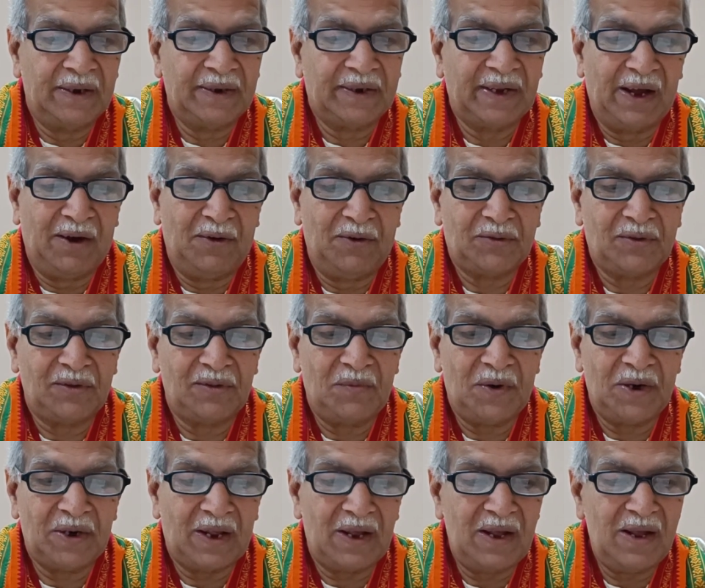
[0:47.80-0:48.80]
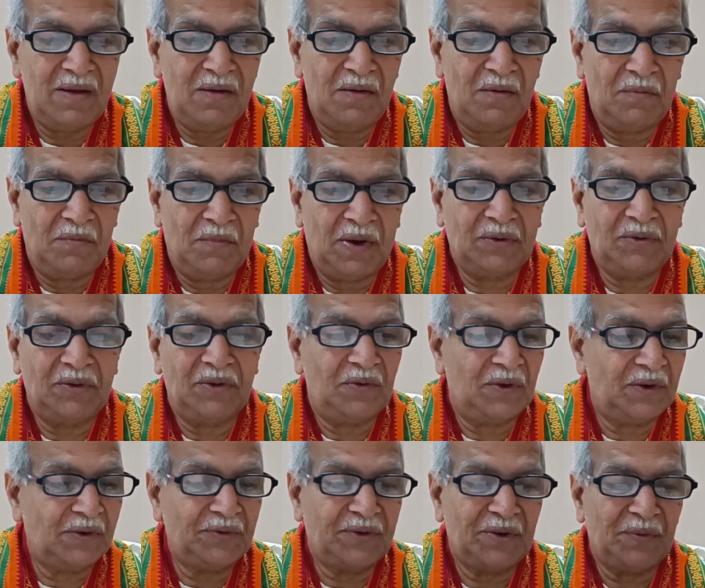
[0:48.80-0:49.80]
అంటే ఏమవుతుందన్నమాట మనం
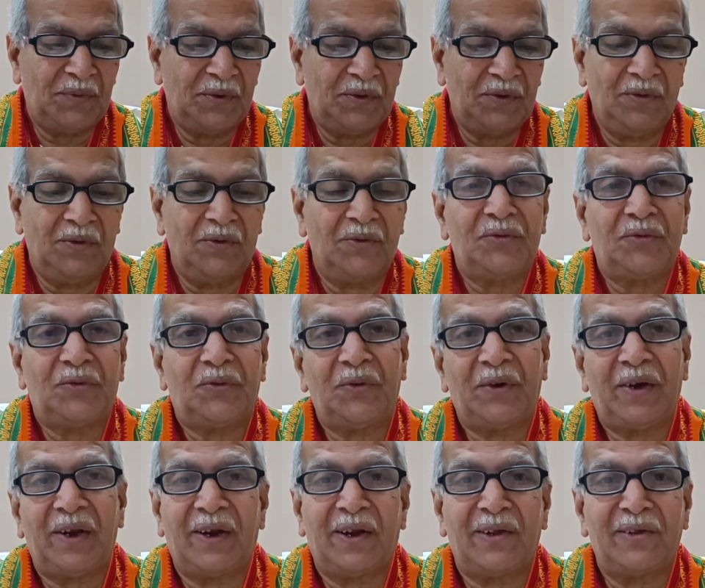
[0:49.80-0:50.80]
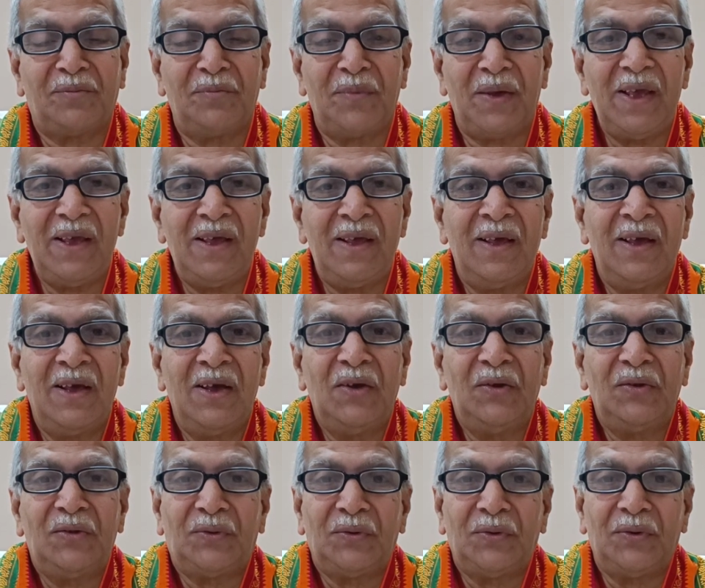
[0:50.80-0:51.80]
ఇదివరకు చెప్పుకున్నాం సూర్యరశ్మి
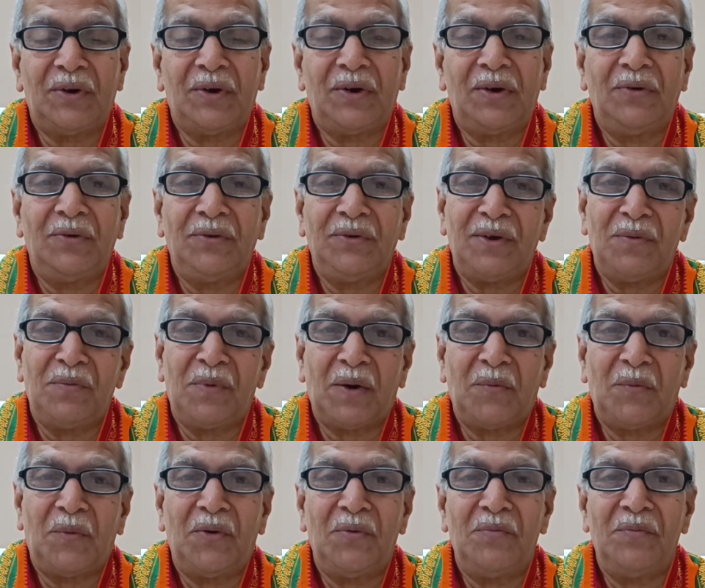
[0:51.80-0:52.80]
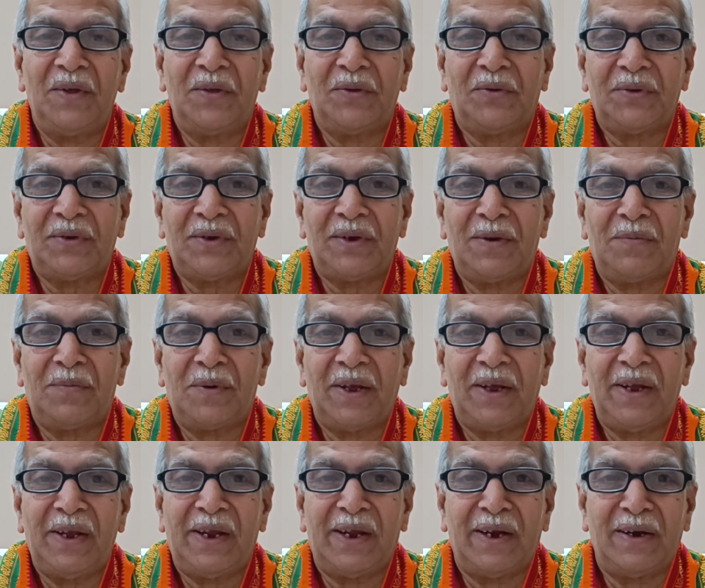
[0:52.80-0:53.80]
సూర్యుడి నుంచి మన భూమి మీదకి
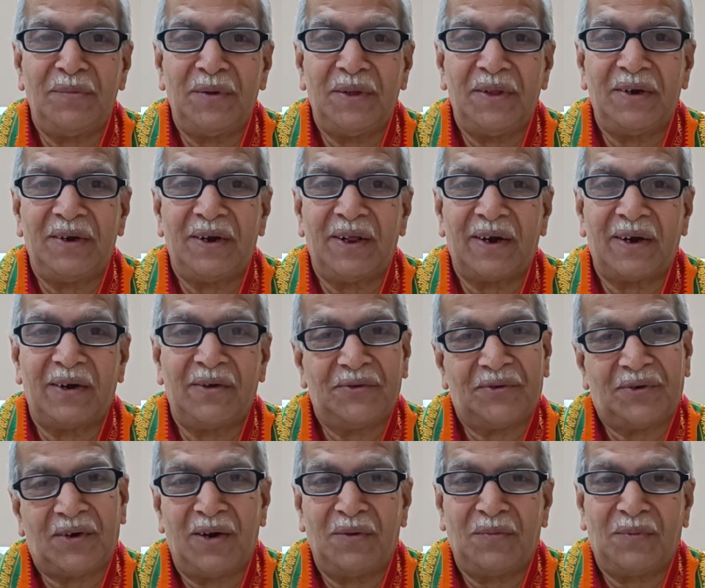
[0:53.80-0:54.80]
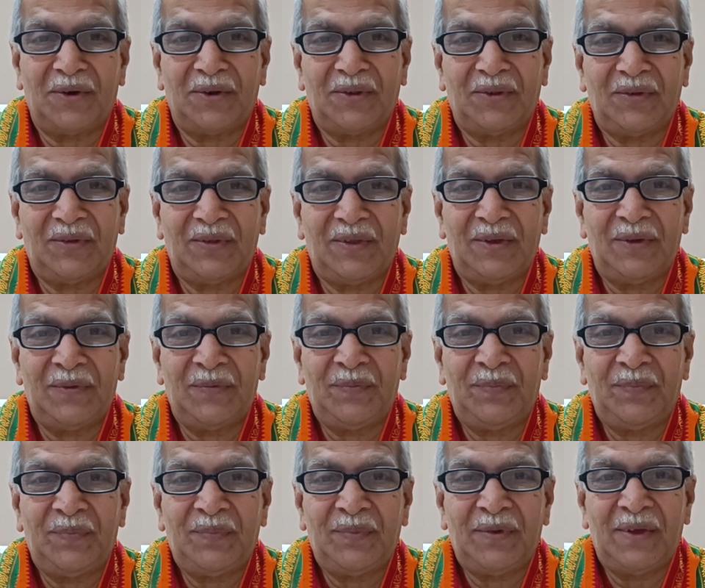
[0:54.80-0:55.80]
వచ్చేటప్పటికి ఎనిమిదిన్నర నిమిషాలు పడుతుంది
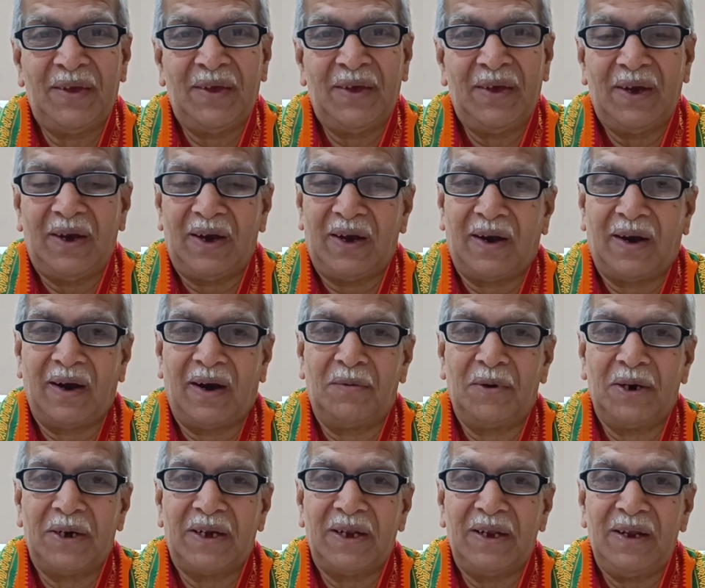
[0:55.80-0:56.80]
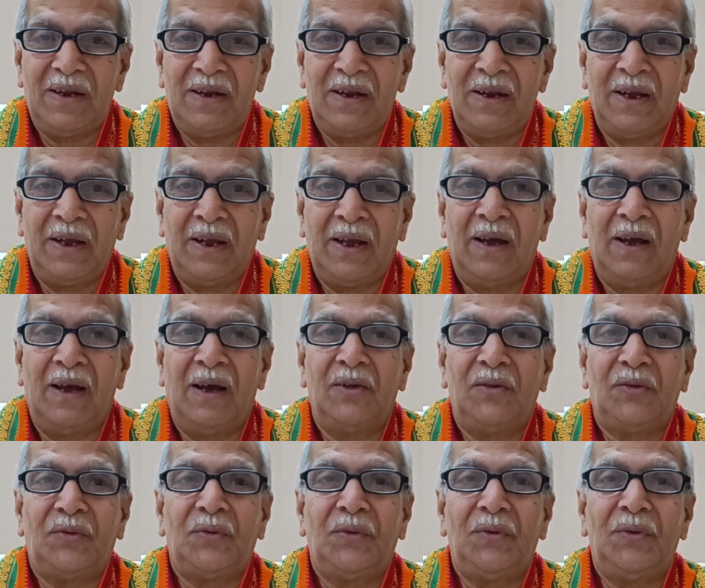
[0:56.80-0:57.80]
కాబట్టి
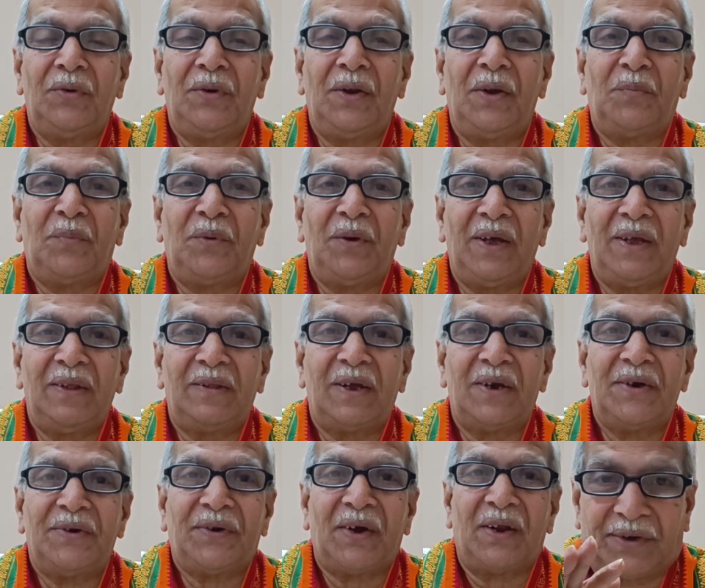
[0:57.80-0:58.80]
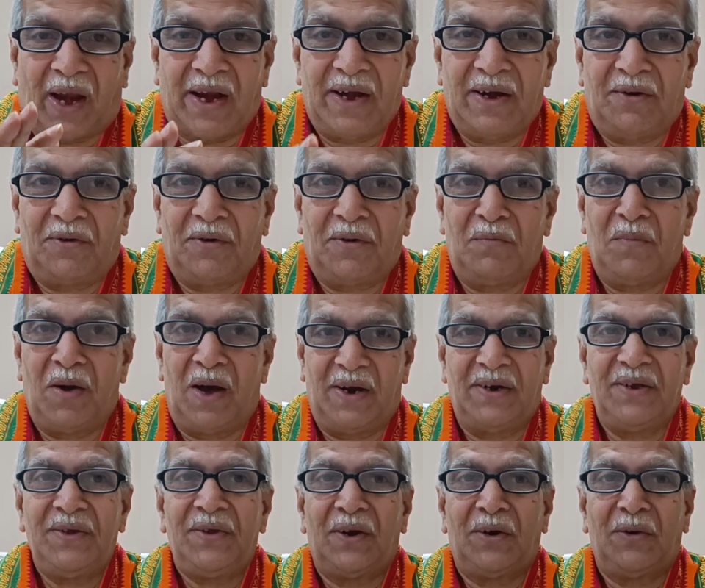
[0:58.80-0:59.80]
సూర్యుడు ఎప్పుడైతే షైన్ అవ్వడం
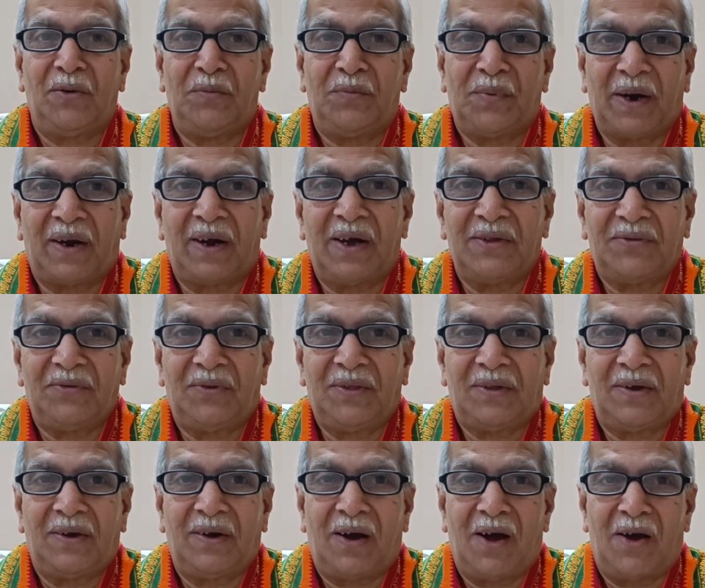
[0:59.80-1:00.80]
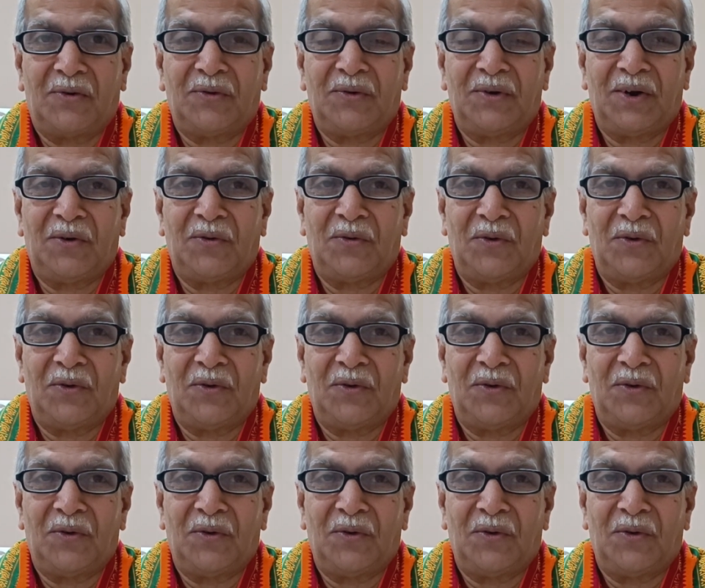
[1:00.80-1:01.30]
మానేశాడో ప్రకాశవంతం కాకుండా